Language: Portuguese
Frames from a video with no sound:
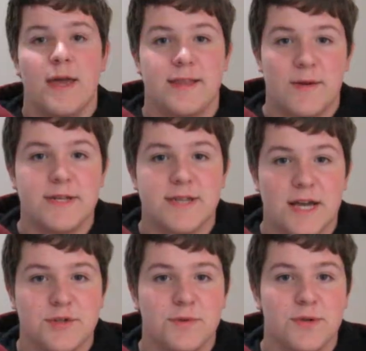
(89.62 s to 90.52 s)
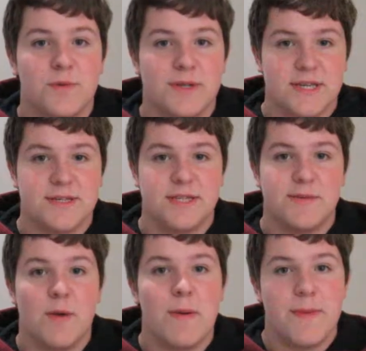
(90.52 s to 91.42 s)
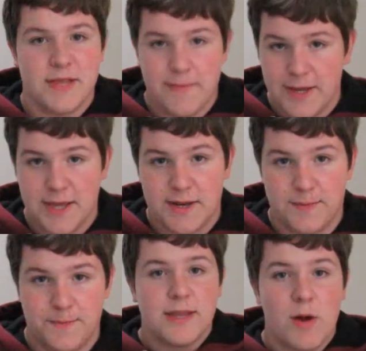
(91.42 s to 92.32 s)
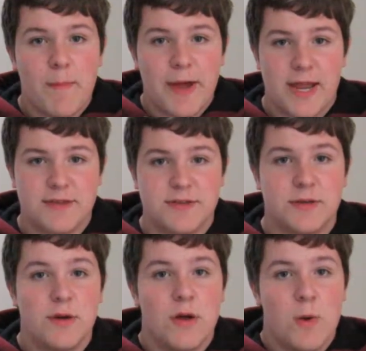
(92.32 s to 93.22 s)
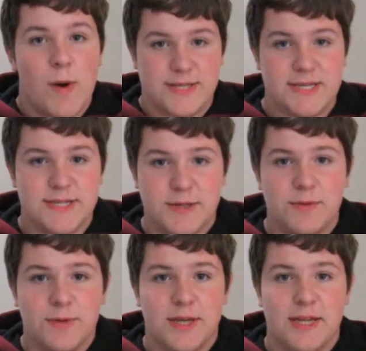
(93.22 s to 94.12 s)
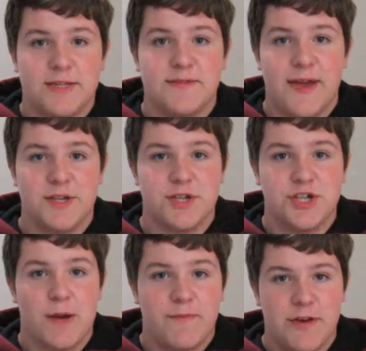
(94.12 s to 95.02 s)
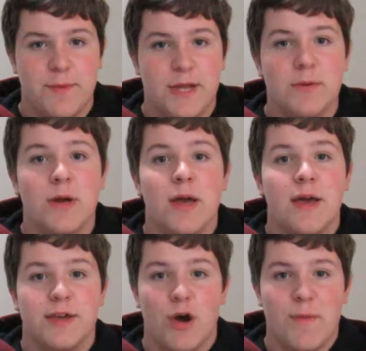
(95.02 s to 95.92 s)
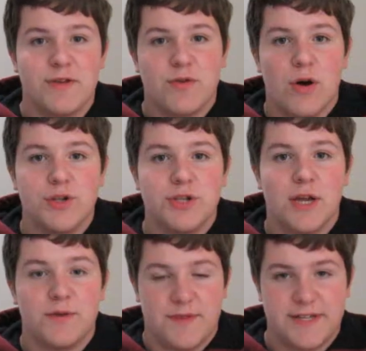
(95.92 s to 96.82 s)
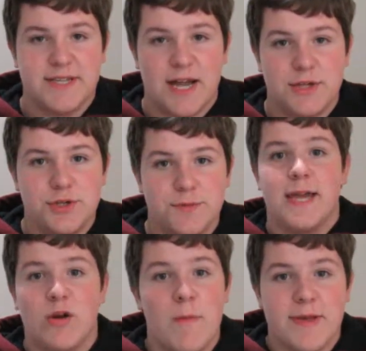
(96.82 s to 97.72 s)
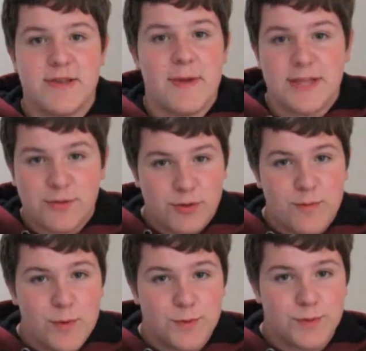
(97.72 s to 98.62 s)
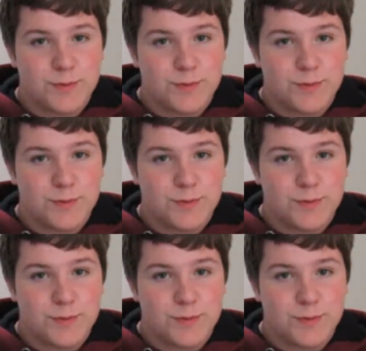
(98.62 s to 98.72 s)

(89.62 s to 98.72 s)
Então eles acham que o assassino é o bebê da banheira. Então aparece um assassino que ele se veste de diabo vermelho, que é o mascote da universidade, e ele começa a matar todo mundo.